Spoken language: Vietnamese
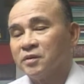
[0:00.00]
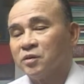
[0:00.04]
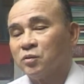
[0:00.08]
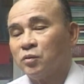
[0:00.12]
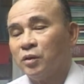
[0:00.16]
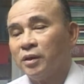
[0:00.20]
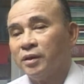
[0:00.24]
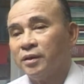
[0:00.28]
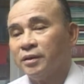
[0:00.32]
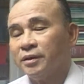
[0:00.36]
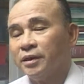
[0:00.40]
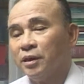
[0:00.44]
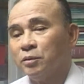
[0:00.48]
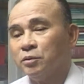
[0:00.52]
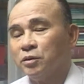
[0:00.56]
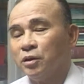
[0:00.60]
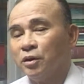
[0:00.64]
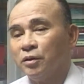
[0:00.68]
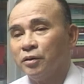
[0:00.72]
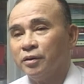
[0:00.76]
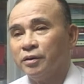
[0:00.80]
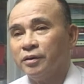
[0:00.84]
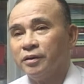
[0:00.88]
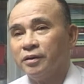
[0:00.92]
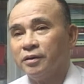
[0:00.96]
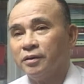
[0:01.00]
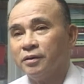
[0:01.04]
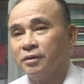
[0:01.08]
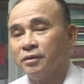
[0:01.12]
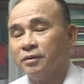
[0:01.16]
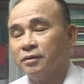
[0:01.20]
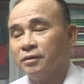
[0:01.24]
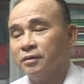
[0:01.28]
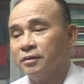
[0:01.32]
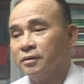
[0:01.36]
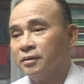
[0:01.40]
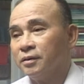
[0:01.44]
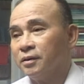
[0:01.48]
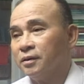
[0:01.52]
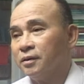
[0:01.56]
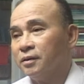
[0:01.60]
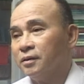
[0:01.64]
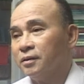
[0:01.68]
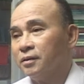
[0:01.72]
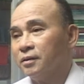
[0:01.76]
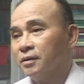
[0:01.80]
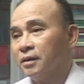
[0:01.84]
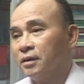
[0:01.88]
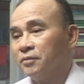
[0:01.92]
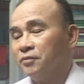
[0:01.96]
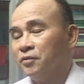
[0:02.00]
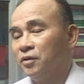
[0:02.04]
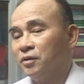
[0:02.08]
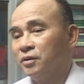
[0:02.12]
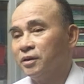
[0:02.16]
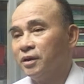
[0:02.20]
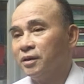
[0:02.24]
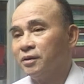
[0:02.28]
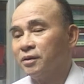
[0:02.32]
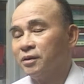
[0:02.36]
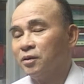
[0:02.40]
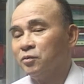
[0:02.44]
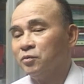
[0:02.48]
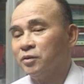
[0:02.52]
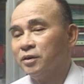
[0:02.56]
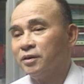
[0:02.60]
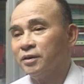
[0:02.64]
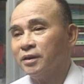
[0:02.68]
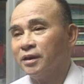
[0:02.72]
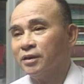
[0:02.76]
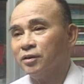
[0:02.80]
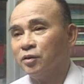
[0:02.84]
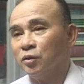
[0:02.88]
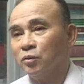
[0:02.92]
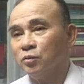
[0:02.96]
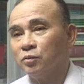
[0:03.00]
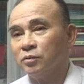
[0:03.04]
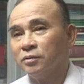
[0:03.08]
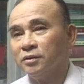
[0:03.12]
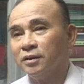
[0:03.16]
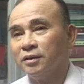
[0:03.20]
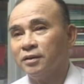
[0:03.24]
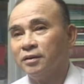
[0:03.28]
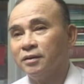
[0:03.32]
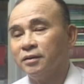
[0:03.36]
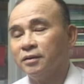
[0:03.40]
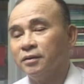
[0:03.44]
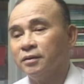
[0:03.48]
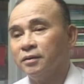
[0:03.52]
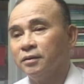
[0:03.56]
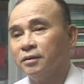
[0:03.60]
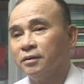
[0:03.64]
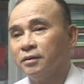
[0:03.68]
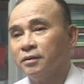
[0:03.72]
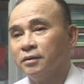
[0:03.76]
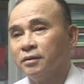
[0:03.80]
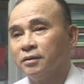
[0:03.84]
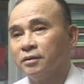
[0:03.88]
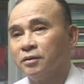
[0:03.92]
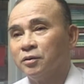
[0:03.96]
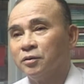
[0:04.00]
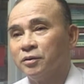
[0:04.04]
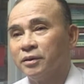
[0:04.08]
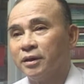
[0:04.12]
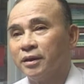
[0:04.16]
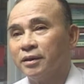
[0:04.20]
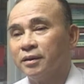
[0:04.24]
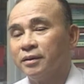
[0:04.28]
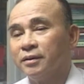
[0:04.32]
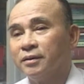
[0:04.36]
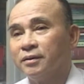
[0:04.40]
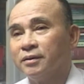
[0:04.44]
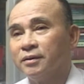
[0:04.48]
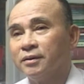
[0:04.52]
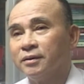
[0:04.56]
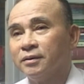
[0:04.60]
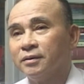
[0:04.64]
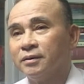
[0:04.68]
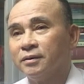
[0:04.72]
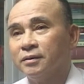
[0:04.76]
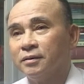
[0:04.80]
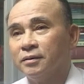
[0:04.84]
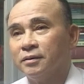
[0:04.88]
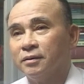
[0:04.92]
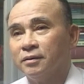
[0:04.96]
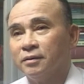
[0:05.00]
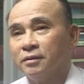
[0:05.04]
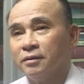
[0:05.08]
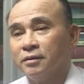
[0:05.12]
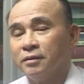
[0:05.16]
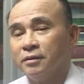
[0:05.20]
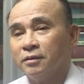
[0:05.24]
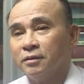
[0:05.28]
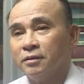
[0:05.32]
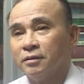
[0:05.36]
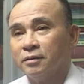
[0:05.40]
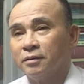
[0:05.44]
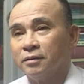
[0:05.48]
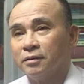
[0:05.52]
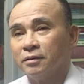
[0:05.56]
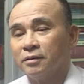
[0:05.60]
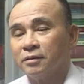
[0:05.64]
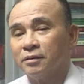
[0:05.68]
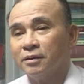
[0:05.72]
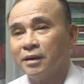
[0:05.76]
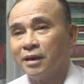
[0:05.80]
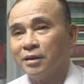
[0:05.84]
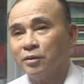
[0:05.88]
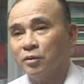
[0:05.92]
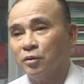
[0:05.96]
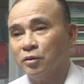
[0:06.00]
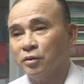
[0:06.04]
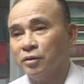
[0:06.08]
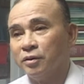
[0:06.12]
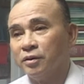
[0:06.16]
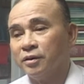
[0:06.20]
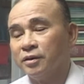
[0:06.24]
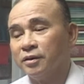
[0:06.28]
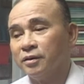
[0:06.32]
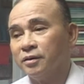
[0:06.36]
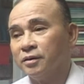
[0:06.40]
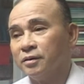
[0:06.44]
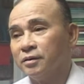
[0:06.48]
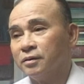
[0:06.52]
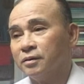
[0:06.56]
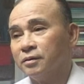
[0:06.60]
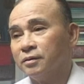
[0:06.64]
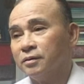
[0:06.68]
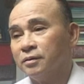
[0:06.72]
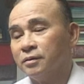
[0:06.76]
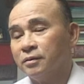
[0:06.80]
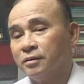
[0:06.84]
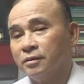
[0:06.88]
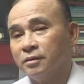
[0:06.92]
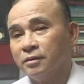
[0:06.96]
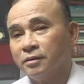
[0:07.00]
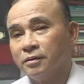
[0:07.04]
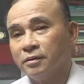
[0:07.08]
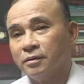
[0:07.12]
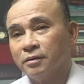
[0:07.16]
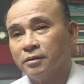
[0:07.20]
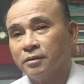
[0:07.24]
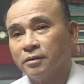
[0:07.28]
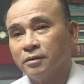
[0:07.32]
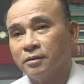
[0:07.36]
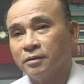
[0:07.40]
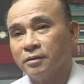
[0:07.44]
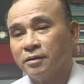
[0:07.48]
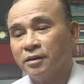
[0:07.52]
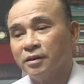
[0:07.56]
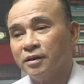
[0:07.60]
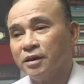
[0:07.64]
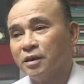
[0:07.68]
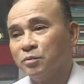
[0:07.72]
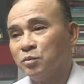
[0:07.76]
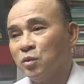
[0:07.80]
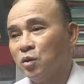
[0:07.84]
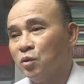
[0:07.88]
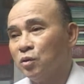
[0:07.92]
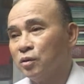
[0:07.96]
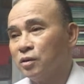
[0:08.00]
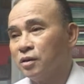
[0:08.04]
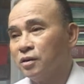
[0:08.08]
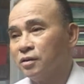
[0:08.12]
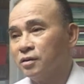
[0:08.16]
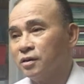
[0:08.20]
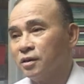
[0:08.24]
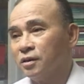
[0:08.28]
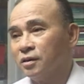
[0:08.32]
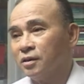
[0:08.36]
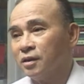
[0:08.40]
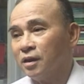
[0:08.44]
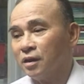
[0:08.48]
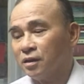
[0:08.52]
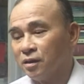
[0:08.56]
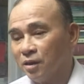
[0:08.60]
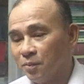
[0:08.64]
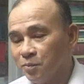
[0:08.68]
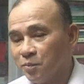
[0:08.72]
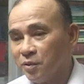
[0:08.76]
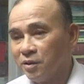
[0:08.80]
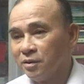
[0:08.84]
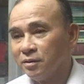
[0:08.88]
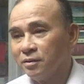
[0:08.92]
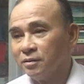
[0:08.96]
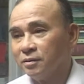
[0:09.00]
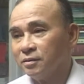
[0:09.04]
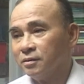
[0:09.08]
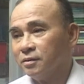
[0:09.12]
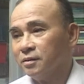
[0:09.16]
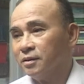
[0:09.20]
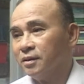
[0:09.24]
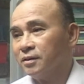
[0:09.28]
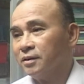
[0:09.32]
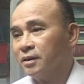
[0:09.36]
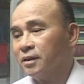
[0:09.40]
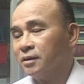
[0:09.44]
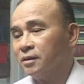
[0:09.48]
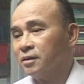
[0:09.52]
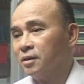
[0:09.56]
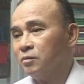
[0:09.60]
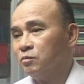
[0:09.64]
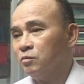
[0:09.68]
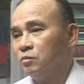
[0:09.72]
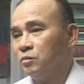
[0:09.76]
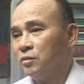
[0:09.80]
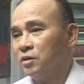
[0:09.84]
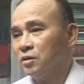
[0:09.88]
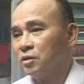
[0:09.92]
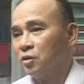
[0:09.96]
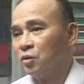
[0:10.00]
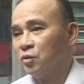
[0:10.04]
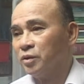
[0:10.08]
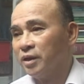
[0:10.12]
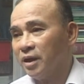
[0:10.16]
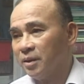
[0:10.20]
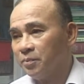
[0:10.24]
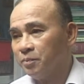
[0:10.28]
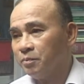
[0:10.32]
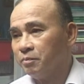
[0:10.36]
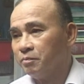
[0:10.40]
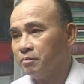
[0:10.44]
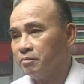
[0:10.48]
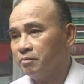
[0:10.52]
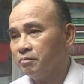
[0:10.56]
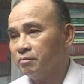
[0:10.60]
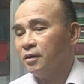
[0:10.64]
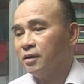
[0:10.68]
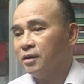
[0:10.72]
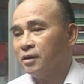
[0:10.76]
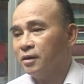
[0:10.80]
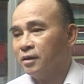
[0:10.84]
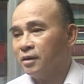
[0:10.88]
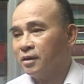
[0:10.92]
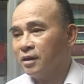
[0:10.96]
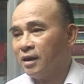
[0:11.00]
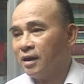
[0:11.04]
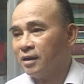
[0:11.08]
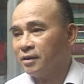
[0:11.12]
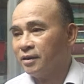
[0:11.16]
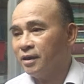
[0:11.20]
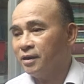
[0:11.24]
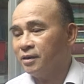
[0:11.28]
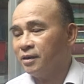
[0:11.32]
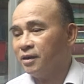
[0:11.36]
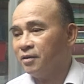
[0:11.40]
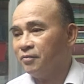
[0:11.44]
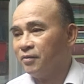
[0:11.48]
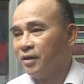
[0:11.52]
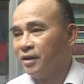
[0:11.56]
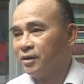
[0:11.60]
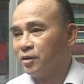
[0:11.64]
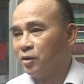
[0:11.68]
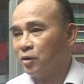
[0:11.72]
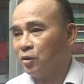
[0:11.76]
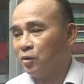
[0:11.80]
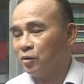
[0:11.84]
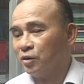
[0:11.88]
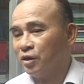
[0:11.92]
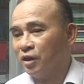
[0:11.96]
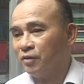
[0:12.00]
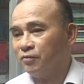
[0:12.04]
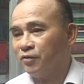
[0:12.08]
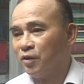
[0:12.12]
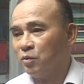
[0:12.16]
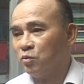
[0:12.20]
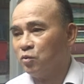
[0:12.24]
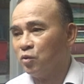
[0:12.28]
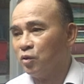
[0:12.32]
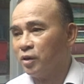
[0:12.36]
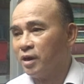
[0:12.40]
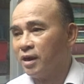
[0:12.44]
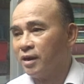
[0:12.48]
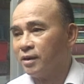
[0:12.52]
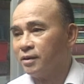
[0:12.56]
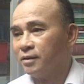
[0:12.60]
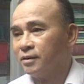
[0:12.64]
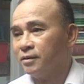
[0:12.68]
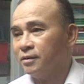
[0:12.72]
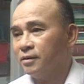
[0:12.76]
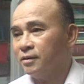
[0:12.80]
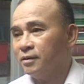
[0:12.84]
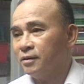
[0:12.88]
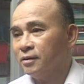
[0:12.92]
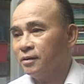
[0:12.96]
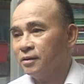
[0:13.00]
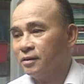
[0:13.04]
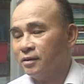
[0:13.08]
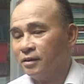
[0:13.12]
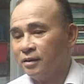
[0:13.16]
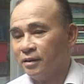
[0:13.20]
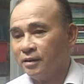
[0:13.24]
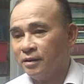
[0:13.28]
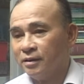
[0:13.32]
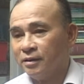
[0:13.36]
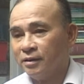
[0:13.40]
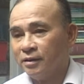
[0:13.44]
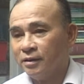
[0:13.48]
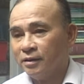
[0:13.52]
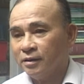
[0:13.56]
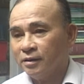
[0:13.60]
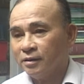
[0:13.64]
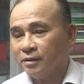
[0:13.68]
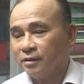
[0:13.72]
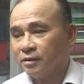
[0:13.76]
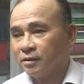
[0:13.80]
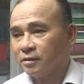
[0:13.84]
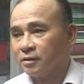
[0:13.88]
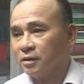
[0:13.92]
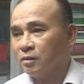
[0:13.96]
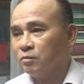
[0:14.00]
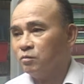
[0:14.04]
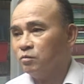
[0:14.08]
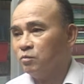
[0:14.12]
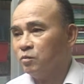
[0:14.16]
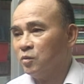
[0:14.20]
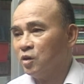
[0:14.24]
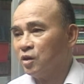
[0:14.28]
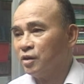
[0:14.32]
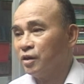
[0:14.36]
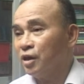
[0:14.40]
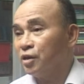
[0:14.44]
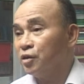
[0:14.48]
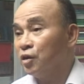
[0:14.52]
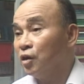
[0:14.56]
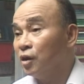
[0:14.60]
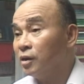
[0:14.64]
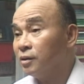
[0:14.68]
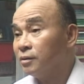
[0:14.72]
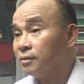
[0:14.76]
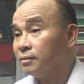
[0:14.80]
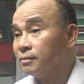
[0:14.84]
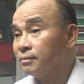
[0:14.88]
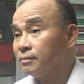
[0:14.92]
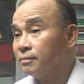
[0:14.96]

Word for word: Qua theo dõi ờ, các phương tiện thông tin đại chúng thì tôi thấy đại hội ờ, chi đảng bộ cơ sở cả cấp là thành công tốt đẹp khẳng định cái vai trò tiên phong của Đảng là trong định hướng